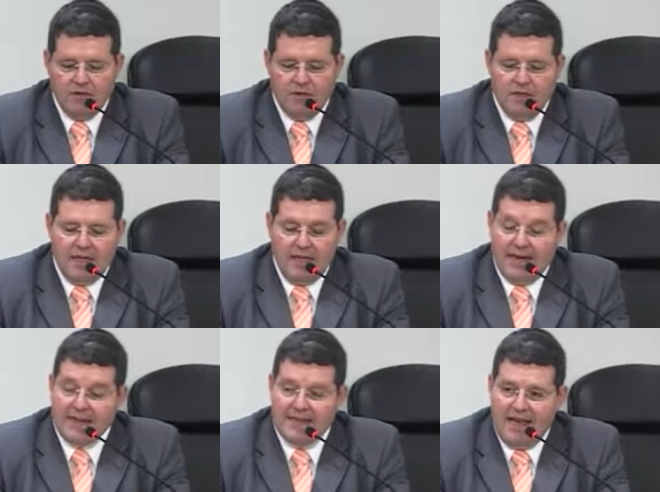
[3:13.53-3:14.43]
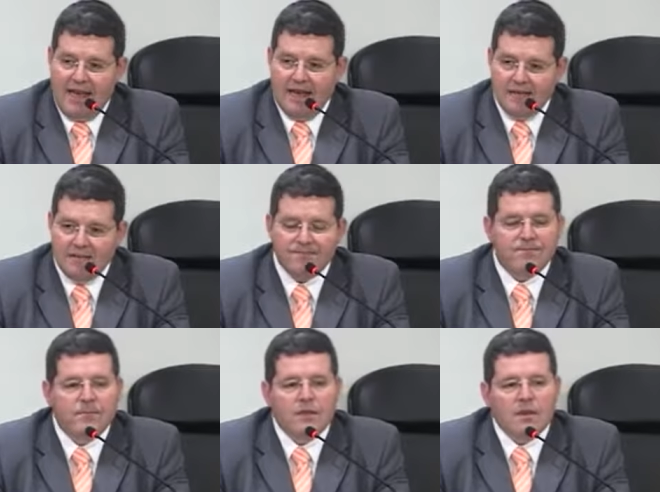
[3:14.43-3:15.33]
na Inglaterra
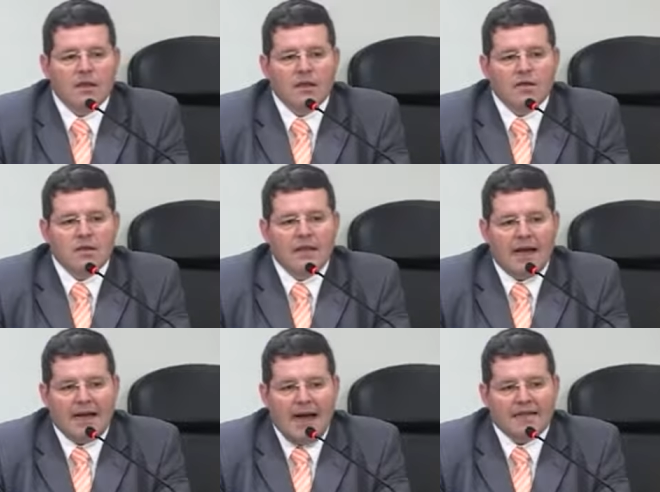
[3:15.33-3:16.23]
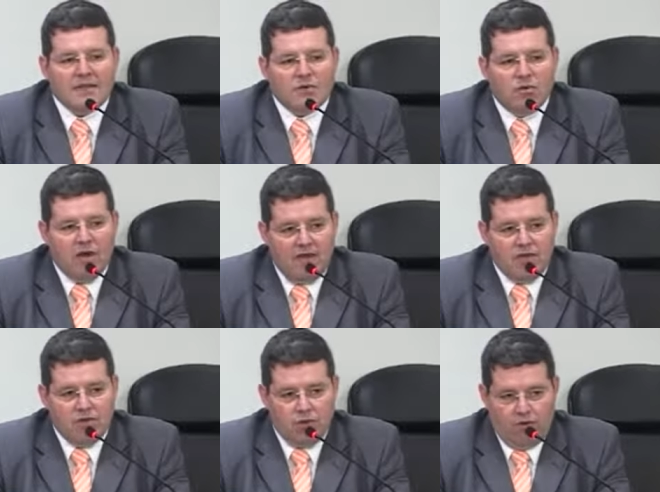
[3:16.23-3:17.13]
na carta do
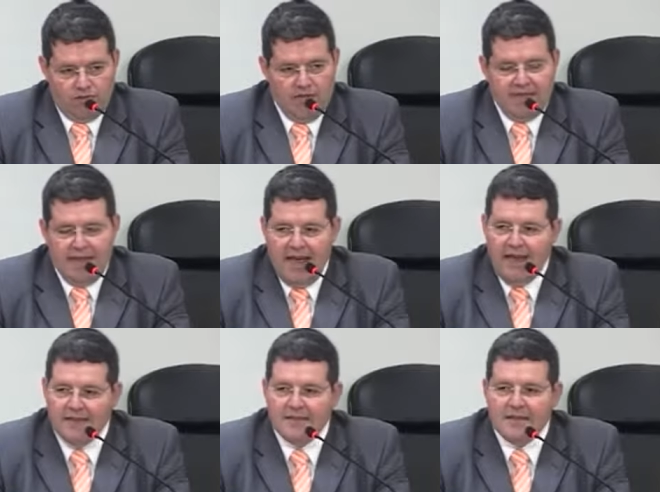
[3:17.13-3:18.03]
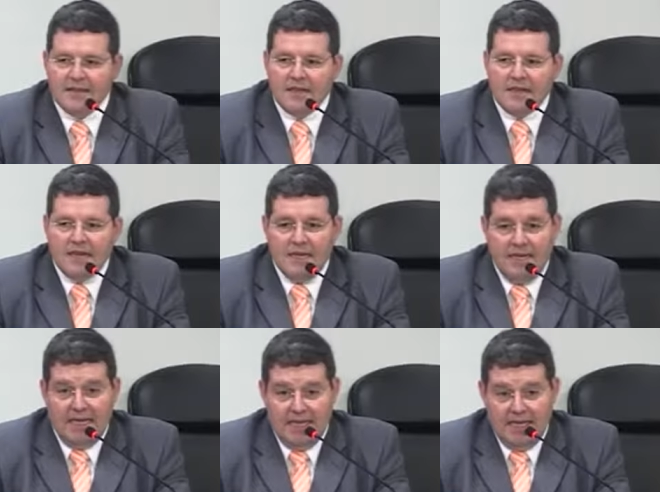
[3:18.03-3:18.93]
rei João Sem Terra,
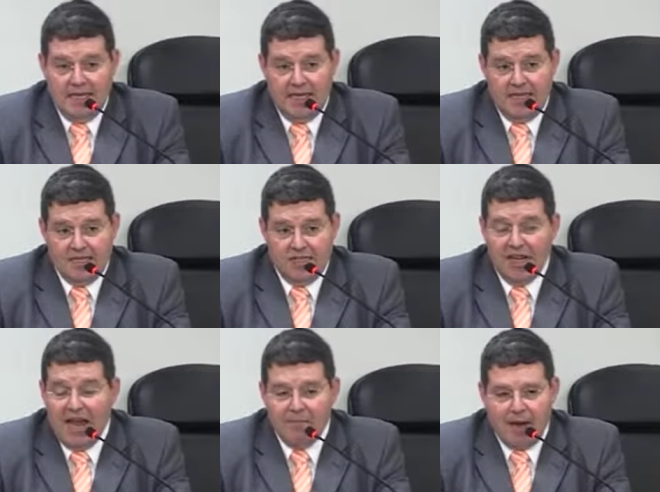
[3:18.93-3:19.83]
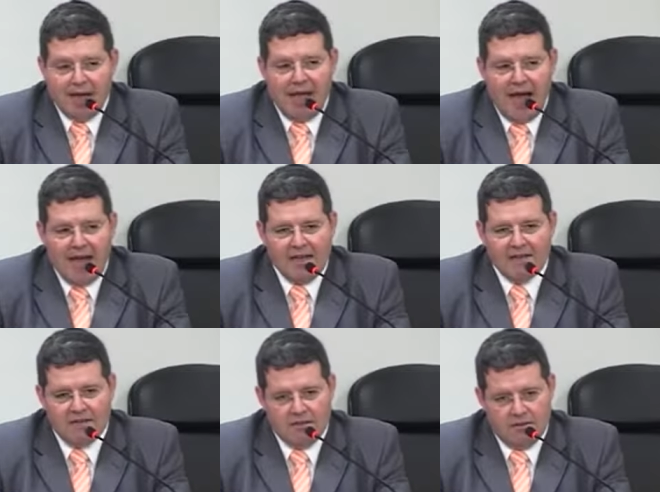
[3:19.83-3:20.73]
e de lá para cá
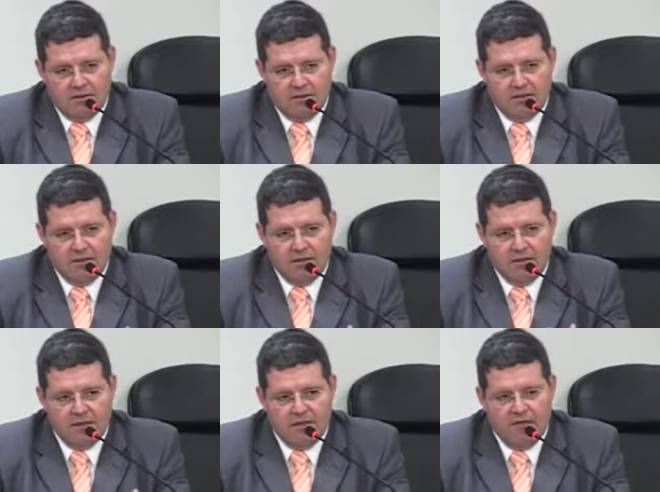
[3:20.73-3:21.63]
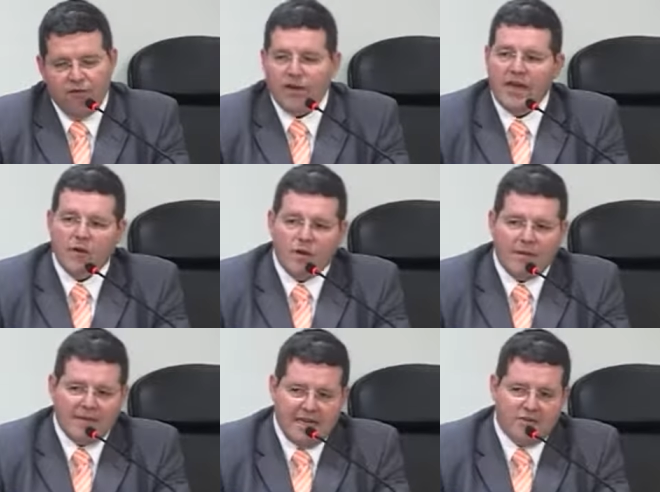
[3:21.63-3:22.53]
foi
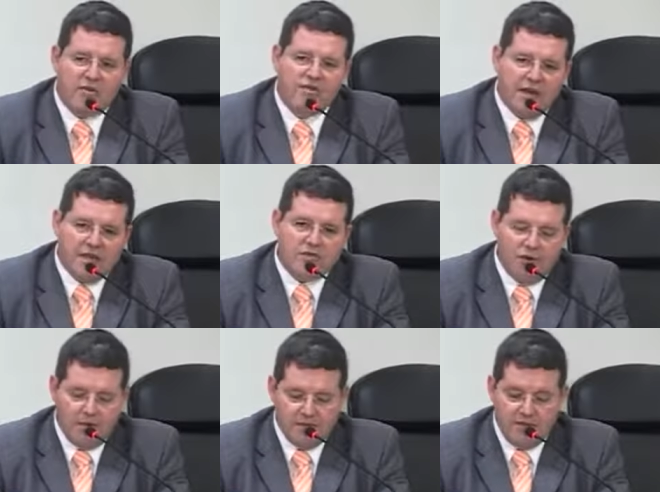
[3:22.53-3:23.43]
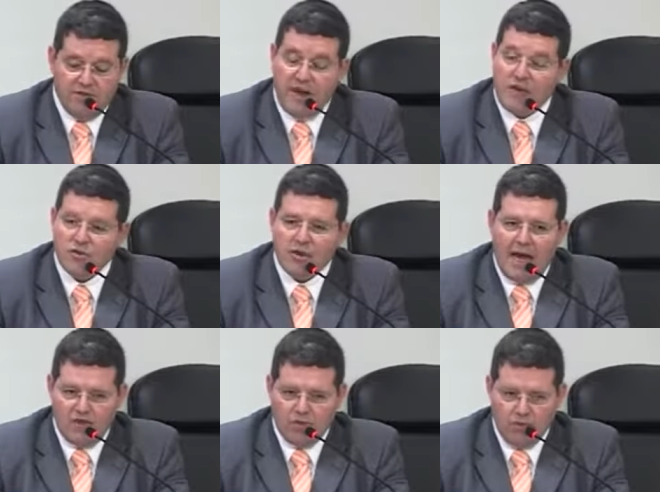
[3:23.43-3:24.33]
regulamentado de várias formas em vários
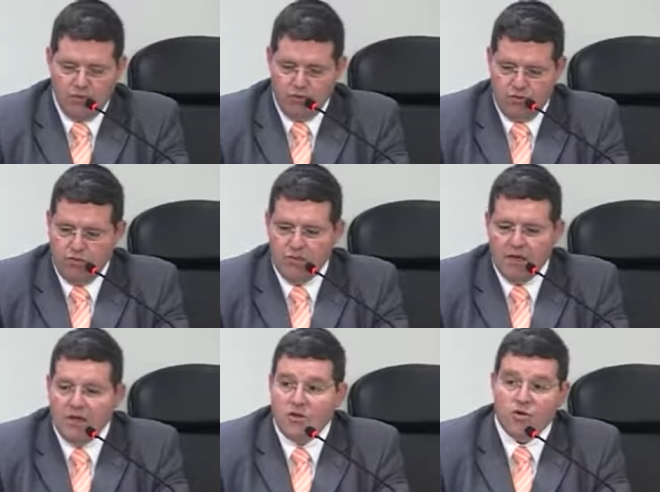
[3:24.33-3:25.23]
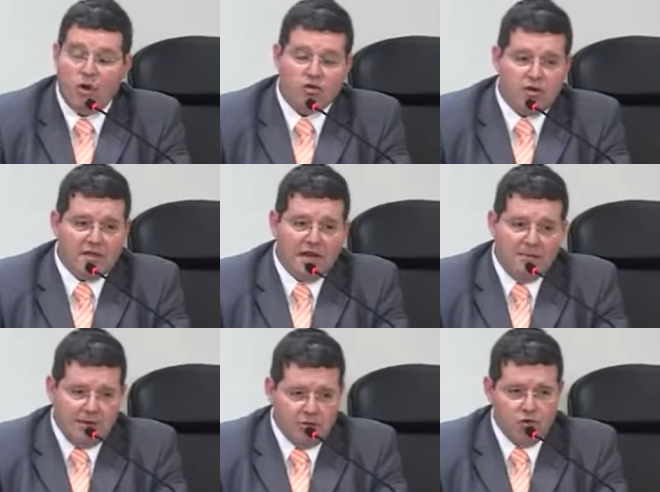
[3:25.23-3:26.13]
lugares do mundo. No nosso
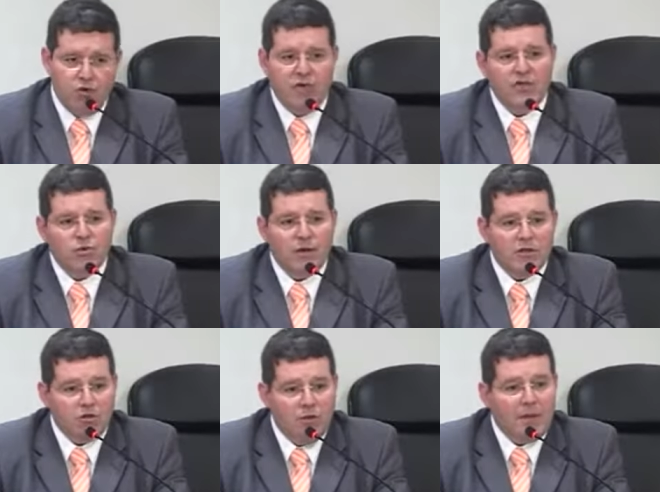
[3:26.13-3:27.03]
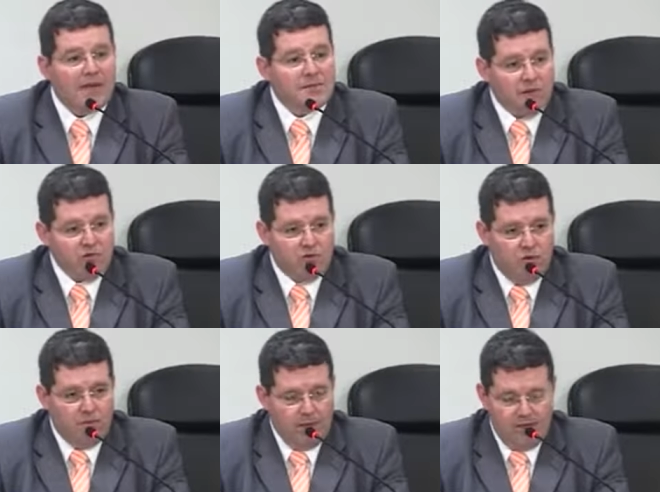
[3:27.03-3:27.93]
ordenamento jurídico entrou pelas mãos de
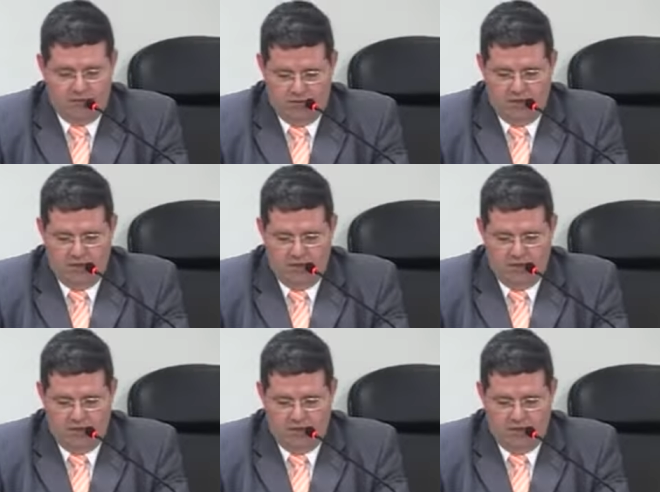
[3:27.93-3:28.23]
Dom Pedro